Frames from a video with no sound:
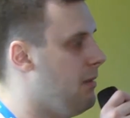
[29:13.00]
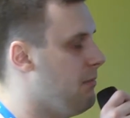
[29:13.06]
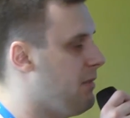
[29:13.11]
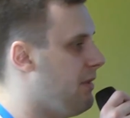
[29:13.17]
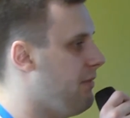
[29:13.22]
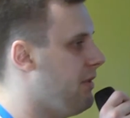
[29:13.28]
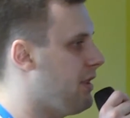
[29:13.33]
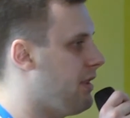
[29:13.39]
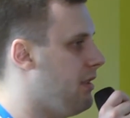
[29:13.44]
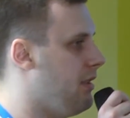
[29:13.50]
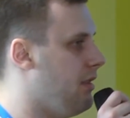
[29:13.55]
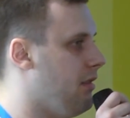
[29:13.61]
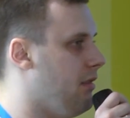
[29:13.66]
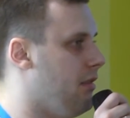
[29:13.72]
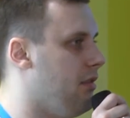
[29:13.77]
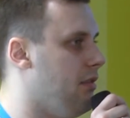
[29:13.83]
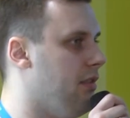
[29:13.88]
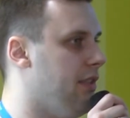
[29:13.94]

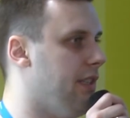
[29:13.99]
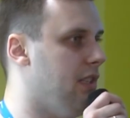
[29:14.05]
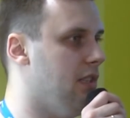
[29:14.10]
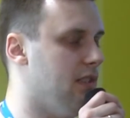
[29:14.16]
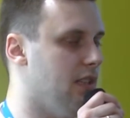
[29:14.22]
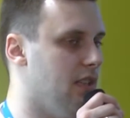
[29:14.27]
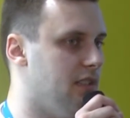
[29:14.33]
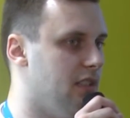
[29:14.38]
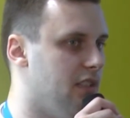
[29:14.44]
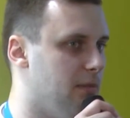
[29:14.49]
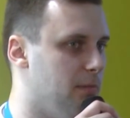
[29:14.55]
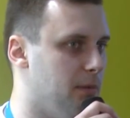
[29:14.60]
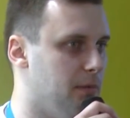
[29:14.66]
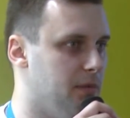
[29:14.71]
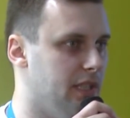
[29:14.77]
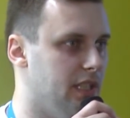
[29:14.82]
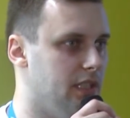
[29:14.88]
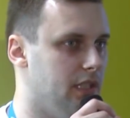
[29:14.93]
проверки реализации
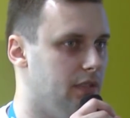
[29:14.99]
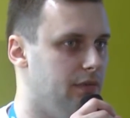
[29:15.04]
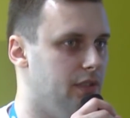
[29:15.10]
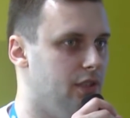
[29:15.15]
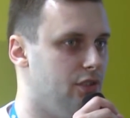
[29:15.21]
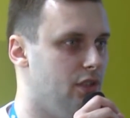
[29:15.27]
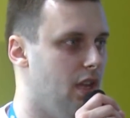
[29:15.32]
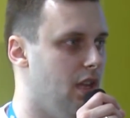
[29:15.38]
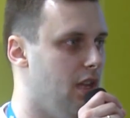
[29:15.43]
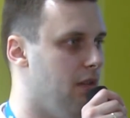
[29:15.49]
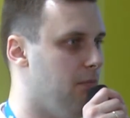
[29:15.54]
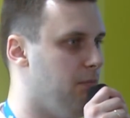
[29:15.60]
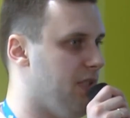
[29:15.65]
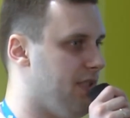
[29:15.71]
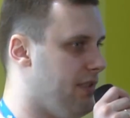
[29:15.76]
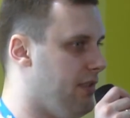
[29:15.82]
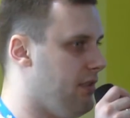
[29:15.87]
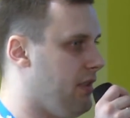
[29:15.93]
экспериментальных фич.
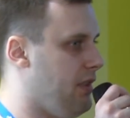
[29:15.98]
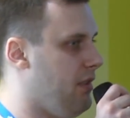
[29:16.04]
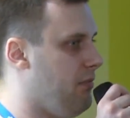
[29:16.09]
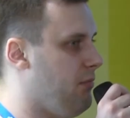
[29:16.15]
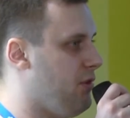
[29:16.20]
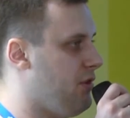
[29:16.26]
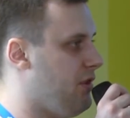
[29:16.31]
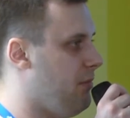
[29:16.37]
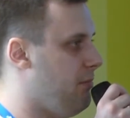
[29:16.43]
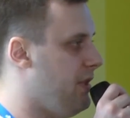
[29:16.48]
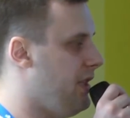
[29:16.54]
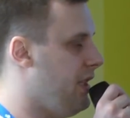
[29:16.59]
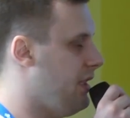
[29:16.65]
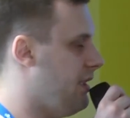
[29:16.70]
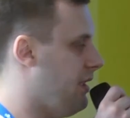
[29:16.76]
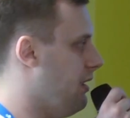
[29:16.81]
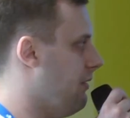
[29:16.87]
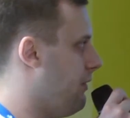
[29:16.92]
По ссылке можно
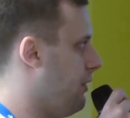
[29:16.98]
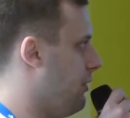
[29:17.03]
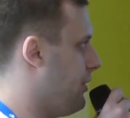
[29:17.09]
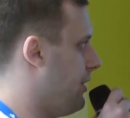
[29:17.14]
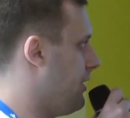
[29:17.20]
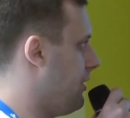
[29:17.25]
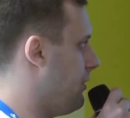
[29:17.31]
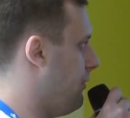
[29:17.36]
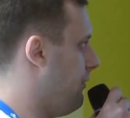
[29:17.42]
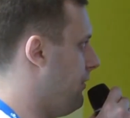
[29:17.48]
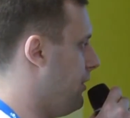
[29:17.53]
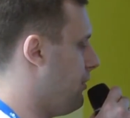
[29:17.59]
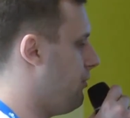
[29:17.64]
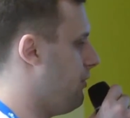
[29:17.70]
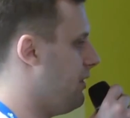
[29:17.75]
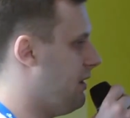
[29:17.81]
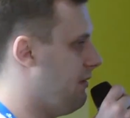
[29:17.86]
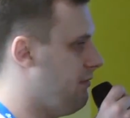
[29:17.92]
перейти и включить эту
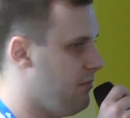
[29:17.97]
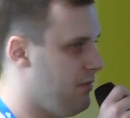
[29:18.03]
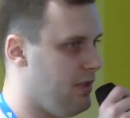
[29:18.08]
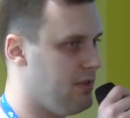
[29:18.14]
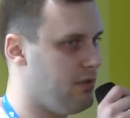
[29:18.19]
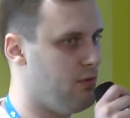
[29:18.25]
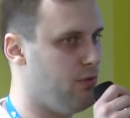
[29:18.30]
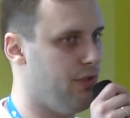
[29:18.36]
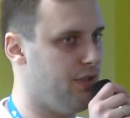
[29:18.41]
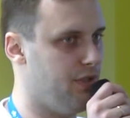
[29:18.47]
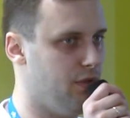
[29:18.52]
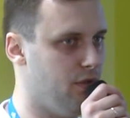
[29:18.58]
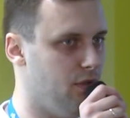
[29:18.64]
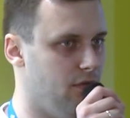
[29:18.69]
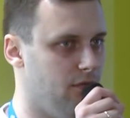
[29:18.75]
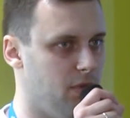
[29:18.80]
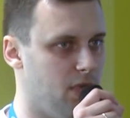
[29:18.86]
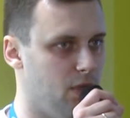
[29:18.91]
фичу, если вы откроете
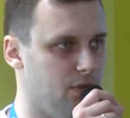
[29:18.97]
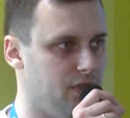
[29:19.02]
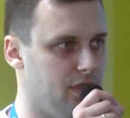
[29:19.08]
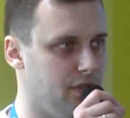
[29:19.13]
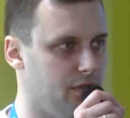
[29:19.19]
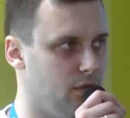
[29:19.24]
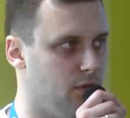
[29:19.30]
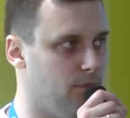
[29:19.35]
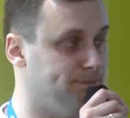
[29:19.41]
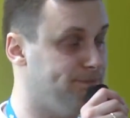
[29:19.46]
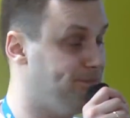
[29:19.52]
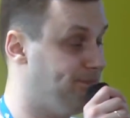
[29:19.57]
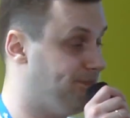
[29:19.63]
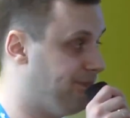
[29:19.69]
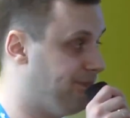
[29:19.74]
ее в браузере Chrome.